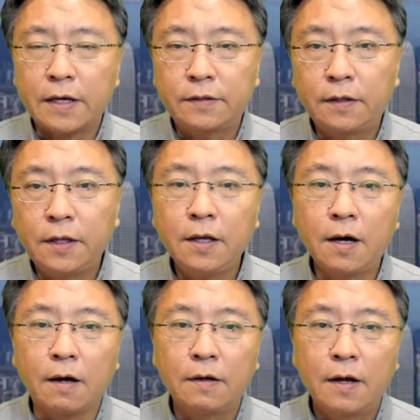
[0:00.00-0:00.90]
也是第一
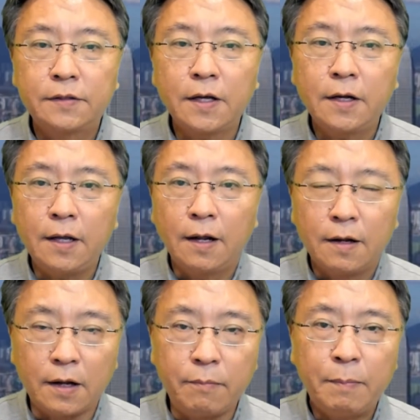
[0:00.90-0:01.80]
个设立
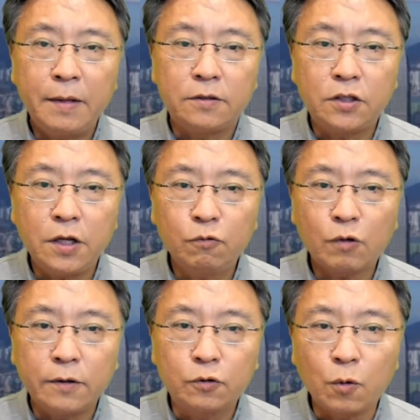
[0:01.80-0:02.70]
人民币清
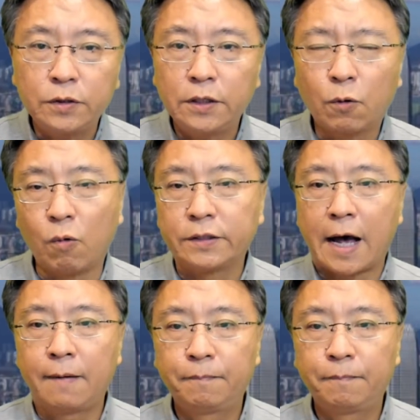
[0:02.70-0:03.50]
算中心的国家。